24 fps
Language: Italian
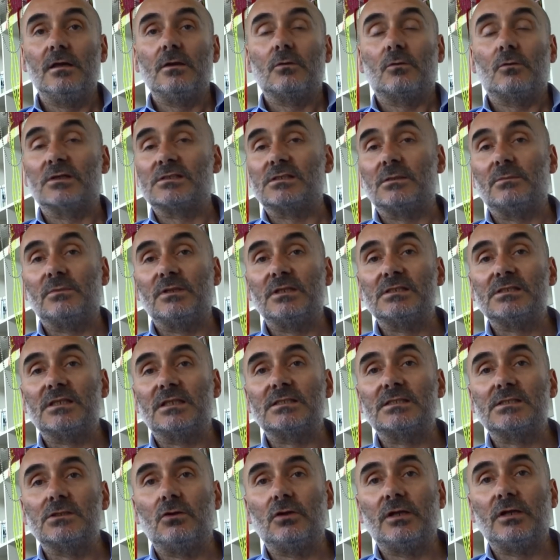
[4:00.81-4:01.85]
Questa
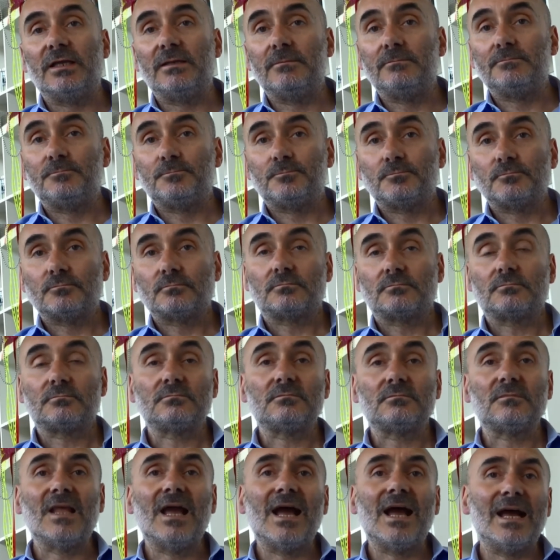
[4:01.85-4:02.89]
amministrazione
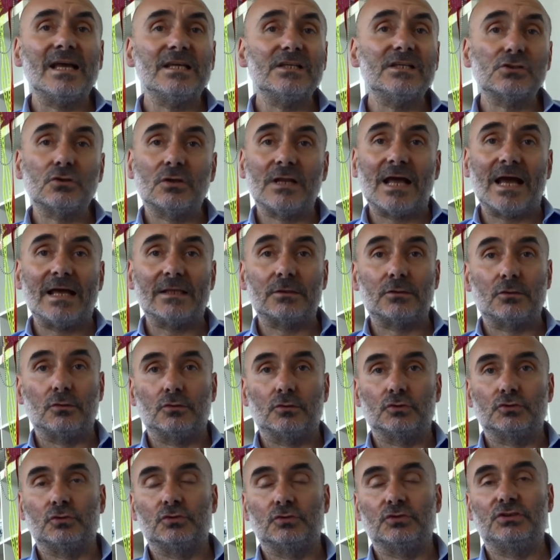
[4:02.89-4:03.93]
ha
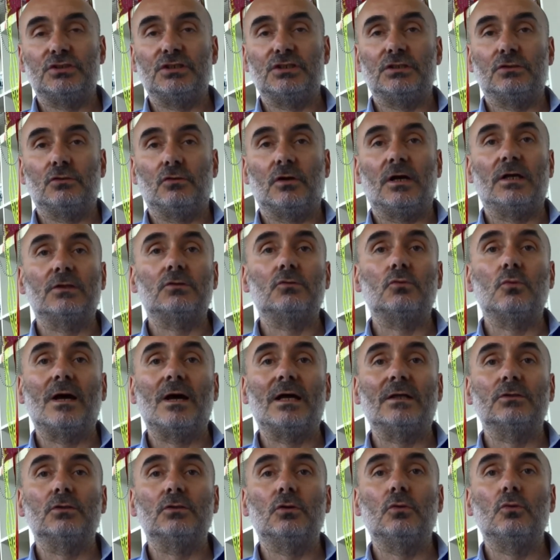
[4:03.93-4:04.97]
isolato Soncino,
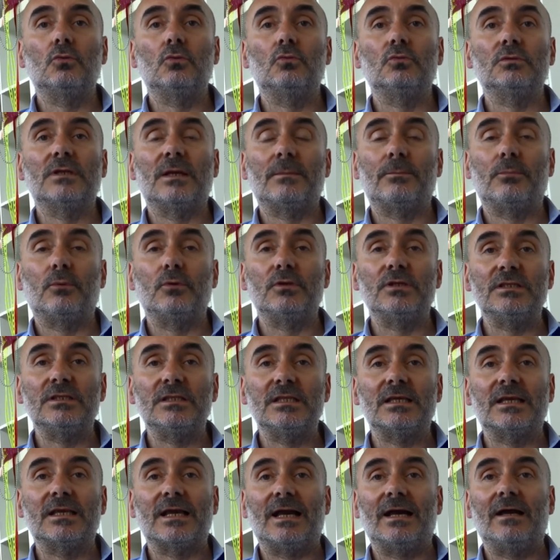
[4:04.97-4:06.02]
attuando una
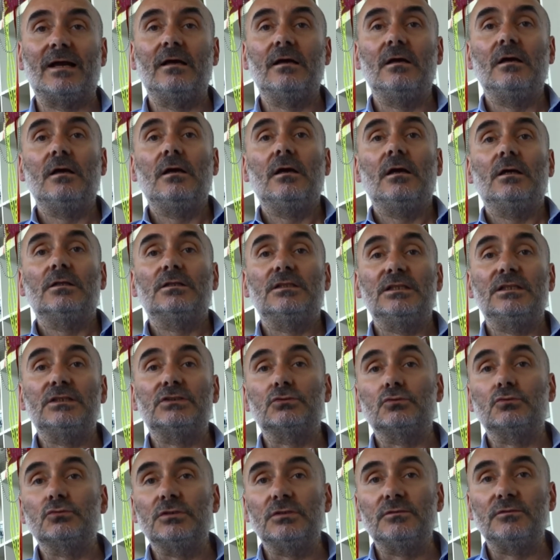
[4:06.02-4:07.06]
politica di
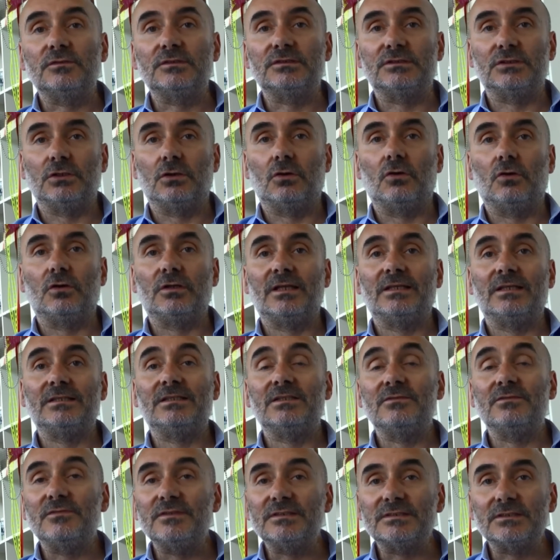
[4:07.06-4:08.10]
suddivisione
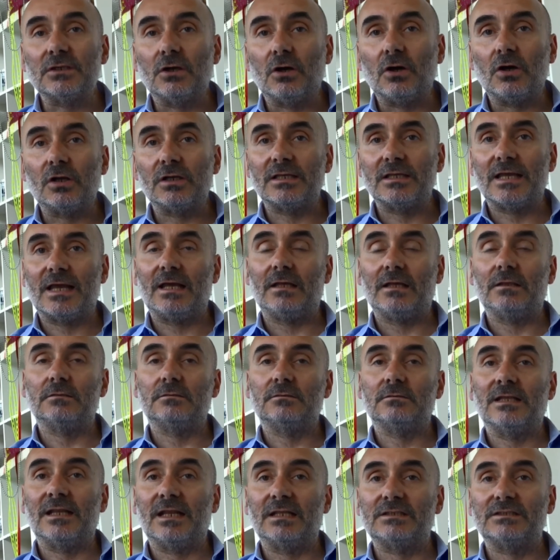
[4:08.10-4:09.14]
divisoria
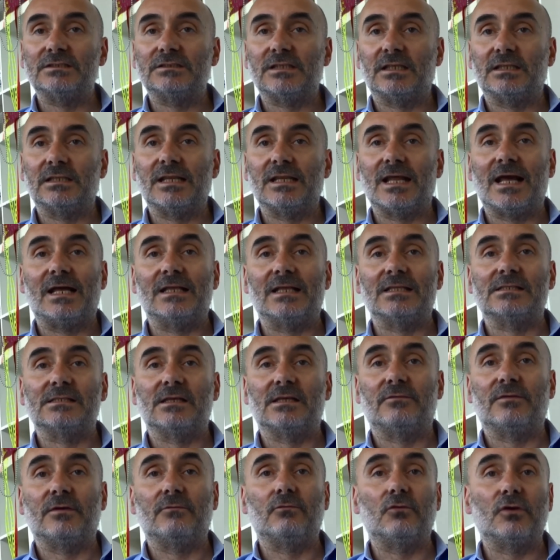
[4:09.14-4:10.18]
nella
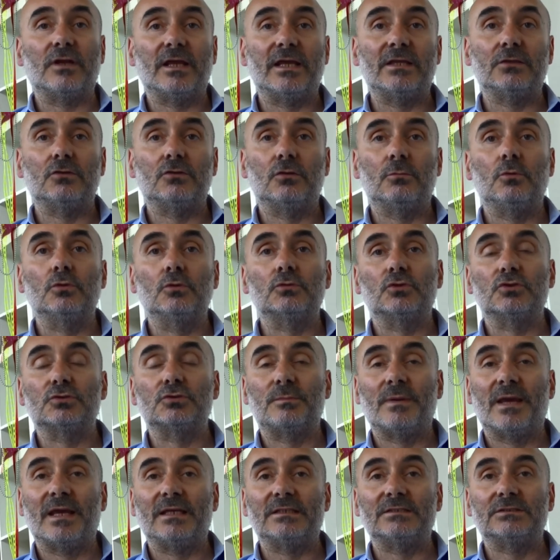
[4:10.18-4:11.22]
cittadinanza, favorendo molto
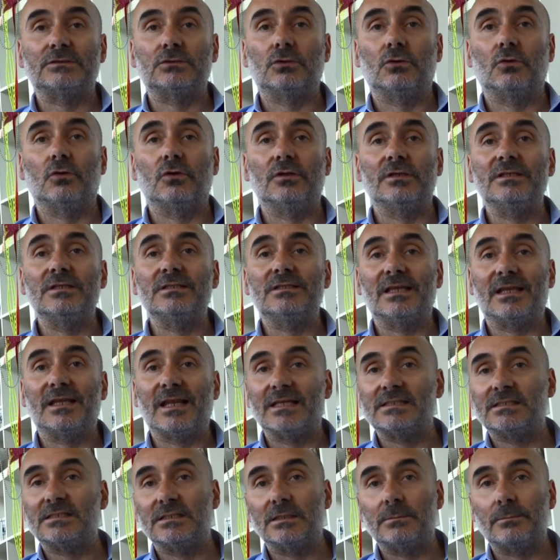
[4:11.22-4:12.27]
spesso
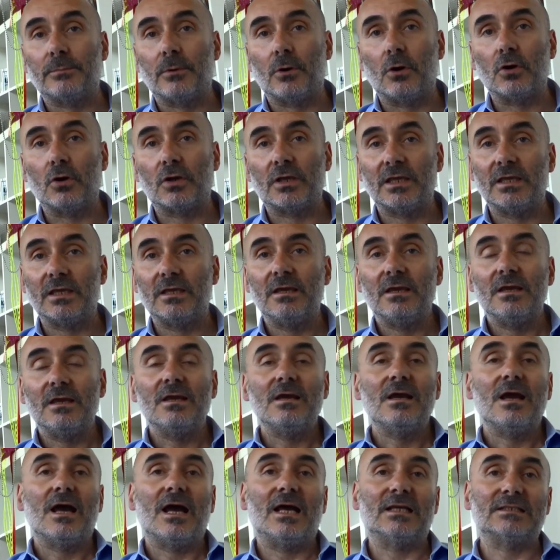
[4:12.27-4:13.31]
interessi di pochi
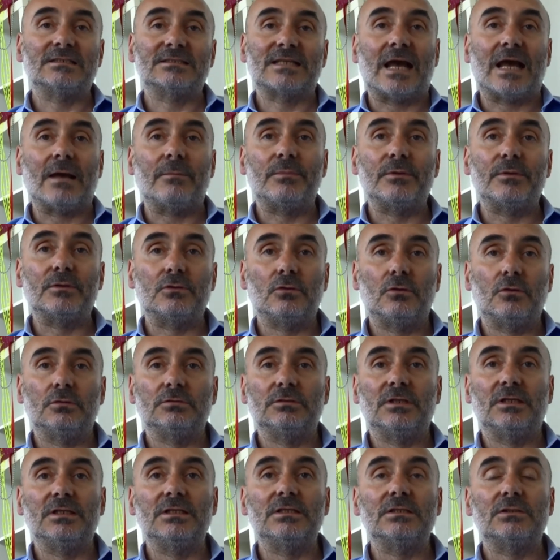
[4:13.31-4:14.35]
a scapito
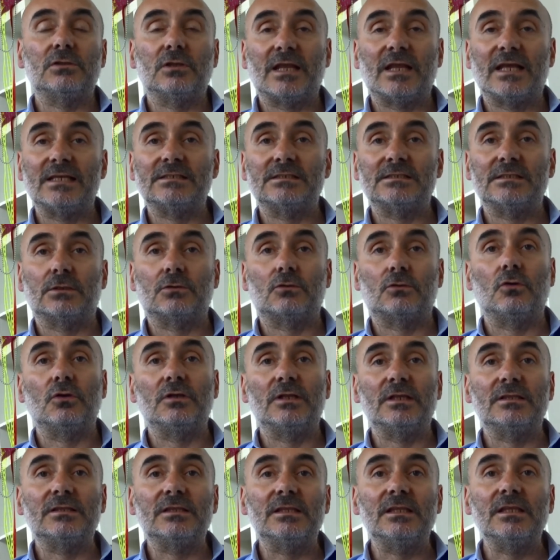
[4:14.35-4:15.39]
dell'interesse
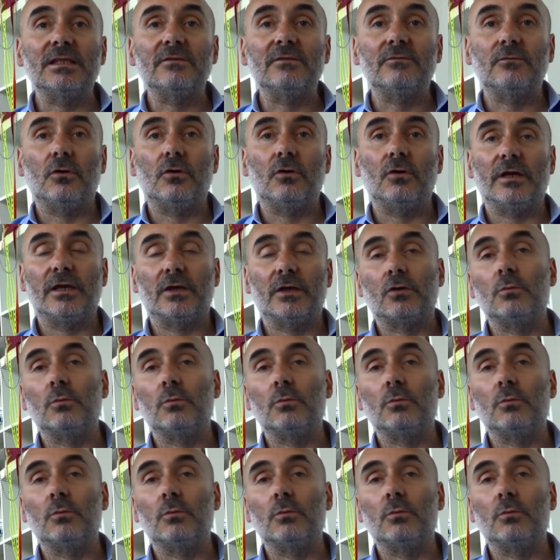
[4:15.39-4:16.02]
collettivo e